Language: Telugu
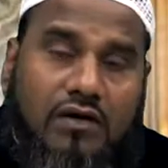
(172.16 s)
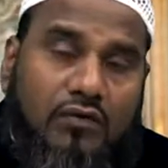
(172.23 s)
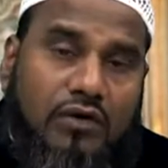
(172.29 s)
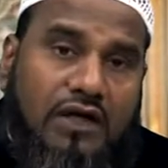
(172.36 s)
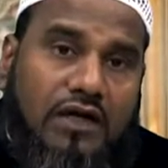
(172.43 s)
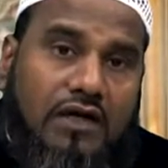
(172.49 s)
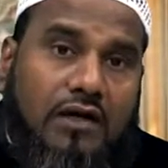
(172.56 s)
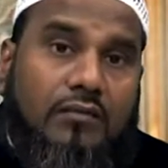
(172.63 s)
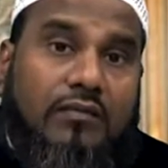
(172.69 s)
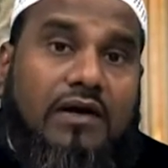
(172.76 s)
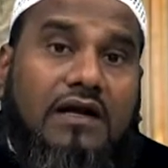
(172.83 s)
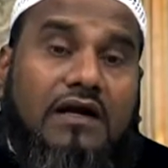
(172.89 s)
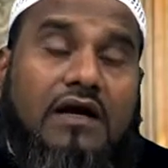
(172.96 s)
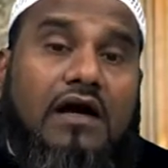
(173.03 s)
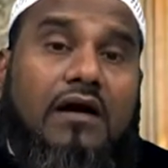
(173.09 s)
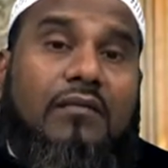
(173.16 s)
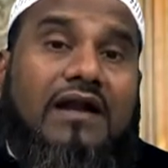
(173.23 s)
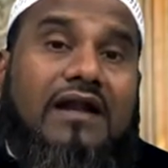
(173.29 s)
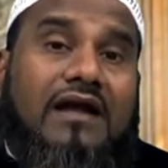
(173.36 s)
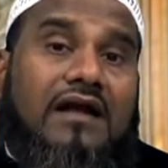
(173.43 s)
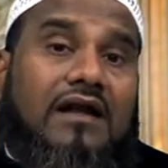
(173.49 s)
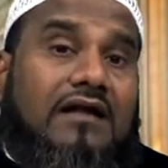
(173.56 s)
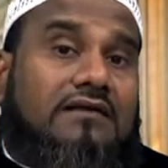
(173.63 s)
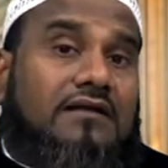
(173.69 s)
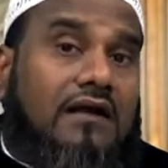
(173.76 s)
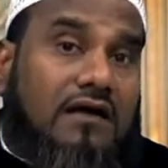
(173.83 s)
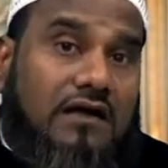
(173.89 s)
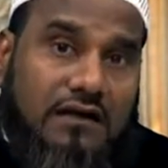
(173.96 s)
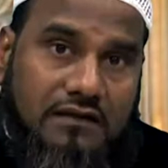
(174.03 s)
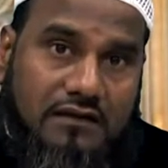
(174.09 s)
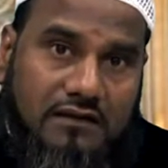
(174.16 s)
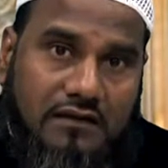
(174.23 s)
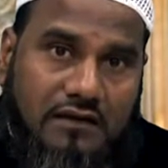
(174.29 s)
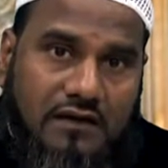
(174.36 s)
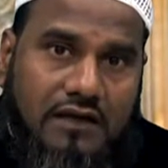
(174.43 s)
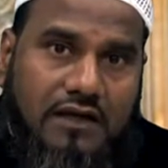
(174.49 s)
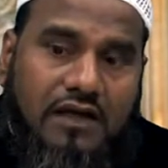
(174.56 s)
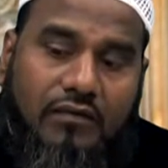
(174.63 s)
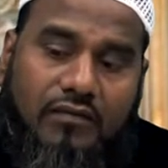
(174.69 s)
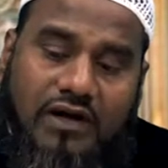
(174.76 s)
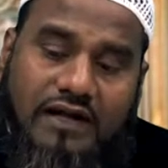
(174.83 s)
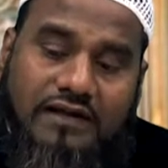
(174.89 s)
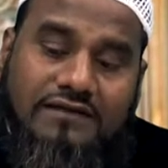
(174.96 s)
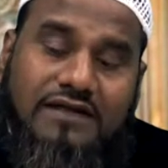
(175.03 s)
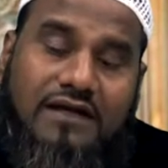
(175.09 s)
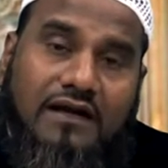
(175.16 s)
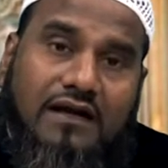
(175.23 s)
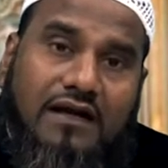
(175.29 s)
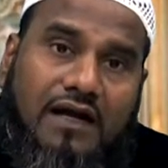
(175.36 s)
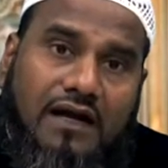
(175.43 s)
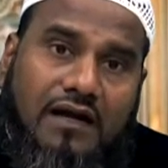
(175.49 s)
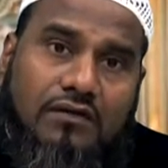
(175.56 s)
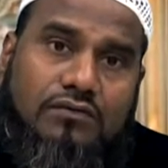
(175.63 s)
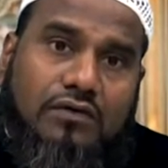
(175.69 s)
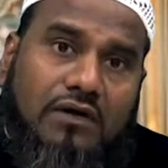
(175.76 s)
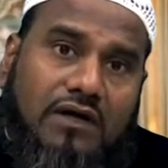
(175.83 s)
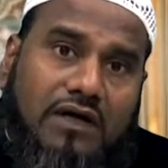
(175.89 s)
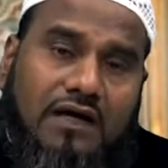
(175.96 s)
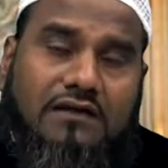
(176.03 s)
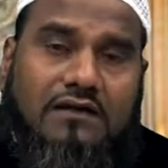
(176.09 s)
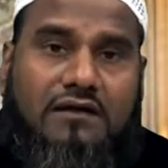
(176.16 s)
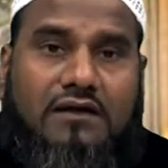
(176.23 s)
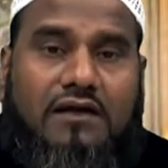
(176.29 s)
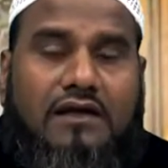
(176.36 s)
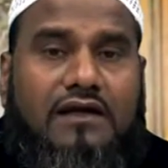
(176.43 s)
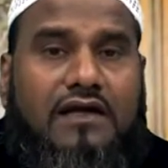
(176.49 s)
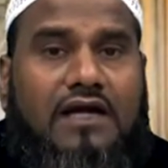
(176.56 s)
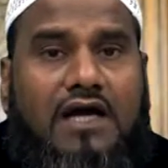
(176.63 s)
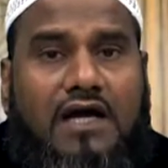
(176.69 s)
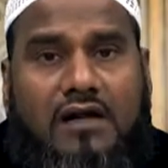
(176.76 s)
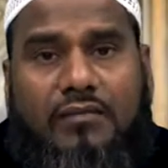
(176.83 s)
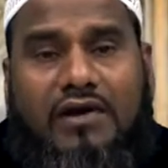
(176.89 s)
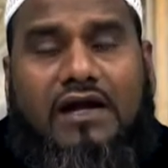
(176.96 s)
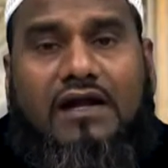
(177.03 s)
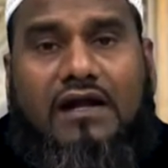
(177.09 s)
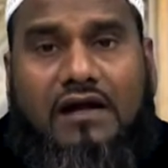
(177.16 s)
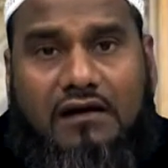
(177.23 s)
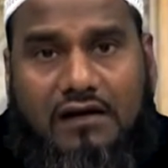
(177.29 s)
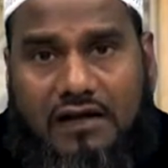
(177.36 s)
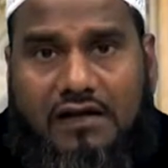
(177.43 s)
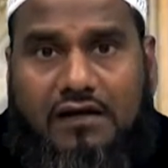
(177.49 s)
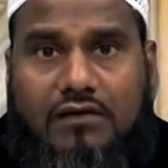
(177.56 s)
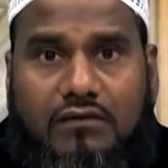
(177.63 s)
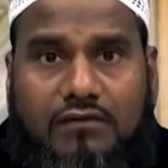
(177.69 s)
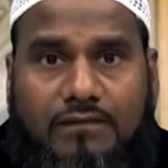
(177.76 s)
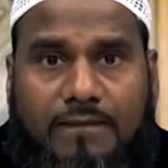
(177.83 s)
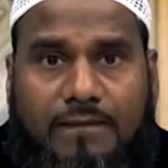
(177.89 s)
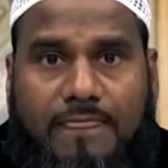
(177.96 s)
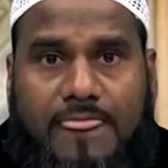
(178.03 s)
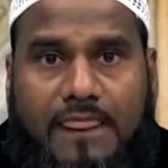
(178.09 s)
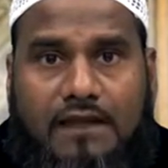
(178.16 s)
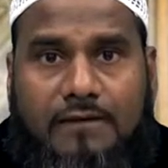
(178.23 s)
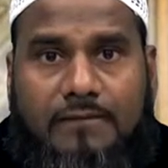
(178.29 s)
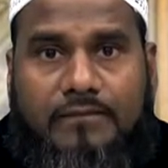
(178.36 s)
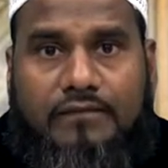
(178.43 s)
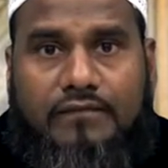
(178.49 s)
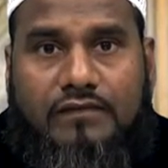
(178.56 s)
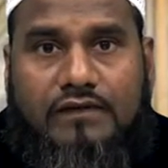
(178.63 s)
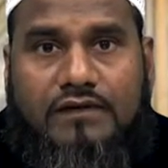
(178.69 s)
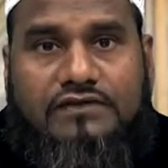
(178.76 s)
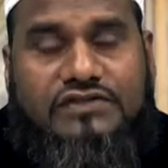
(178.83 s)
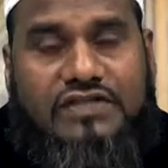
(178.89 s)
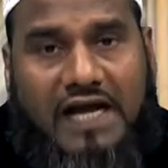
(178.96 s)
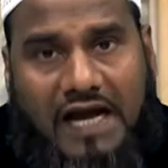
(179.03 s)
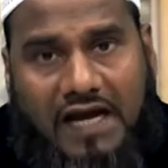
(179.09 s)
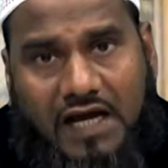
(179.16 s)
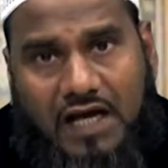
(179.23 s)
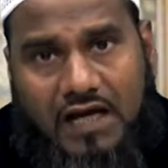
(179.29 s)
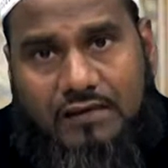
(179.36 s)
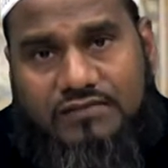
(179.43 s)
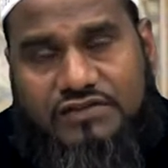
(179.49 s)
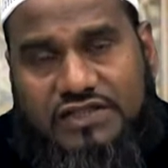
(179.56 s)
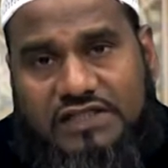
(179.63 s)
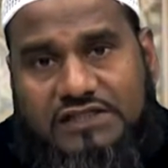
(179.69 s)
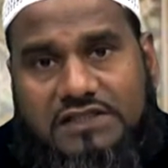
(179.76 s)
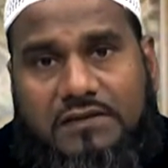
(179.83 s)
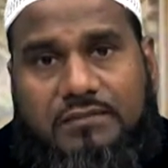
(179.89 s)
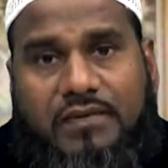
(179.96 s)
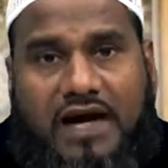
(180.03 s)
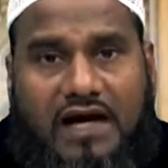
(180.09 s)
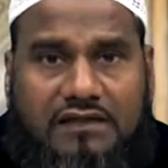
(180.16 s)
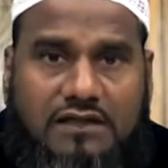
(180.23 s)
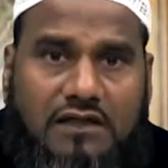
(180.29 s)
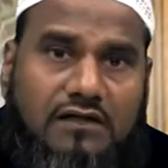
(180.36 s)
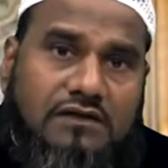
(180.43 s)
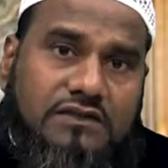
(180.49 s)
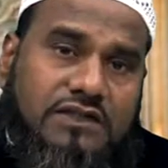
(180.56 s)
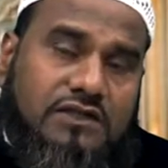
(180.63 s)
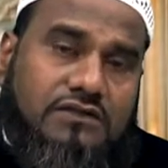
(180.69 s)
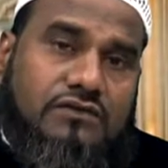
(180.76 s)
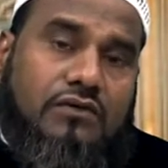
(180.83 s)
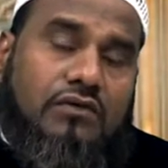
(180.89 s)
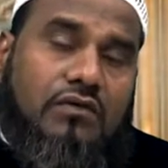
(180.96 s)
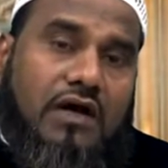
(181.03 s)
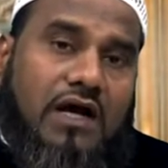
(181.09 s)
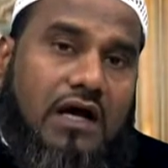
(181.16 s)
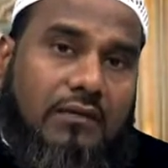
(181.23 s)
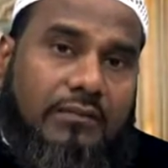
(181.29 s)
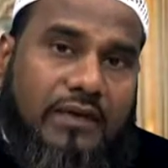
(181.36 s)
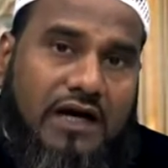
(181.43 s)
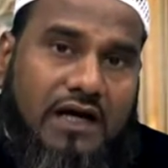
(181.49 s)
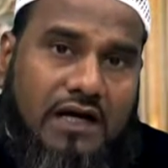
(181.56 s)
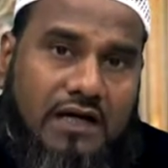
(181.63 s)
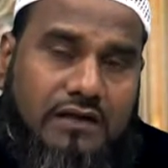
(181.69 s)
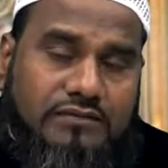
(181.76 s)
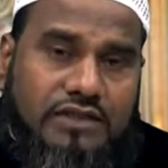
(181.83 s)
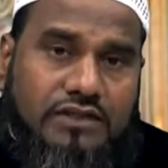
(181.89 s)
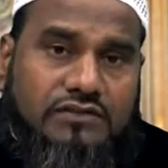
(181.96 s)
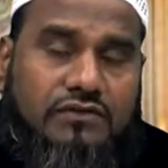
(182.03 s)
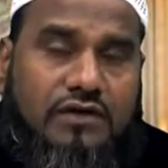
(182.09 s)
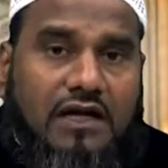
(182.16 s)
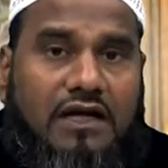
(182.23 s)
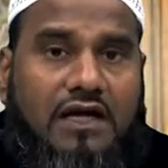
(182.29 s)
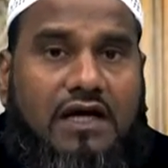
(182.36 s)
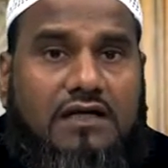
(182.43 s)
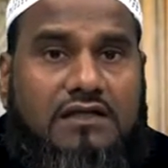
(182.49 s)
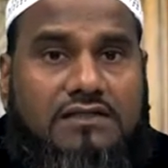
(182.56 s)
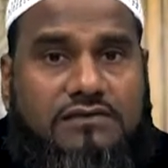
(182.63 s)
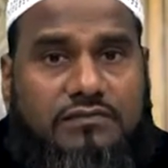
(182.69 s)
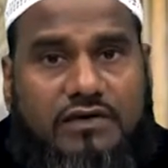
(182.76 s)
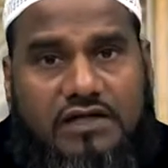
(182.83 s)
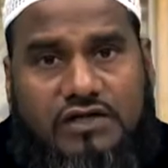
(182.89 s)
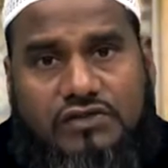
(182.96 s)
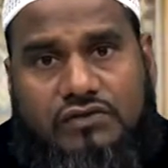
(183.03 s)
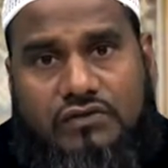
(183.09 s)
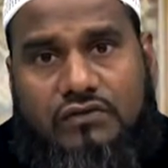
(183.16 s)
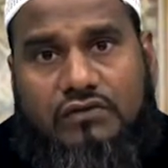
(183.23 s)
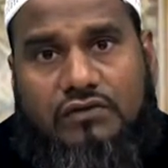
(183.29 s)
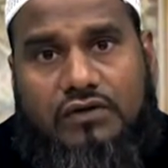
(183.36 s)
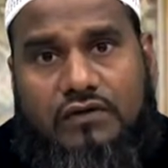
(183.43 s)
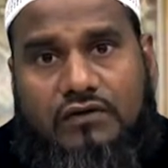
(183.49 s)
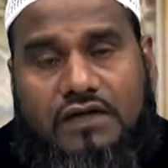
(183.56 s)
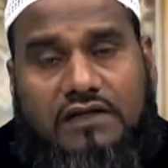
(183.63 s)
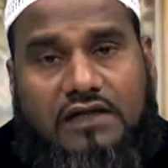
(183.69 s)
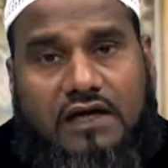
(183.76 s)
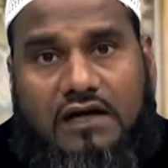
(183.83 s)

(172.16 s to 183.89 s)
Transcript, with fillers: ఉల్లేఖనం మన్ కామ లైలతల్ కద్ర్ ఎవరైతే లైలతుల్ కద్ర్ ఈ ఘనమైన రేయిలో జాగారం చేసి ప్రార్థనలు చేస్తూ ఖురాన్ పారాయణం చేస్తూ అల్లాహ్ని స్మరించుకుంటూ ఎవరైతే ఆ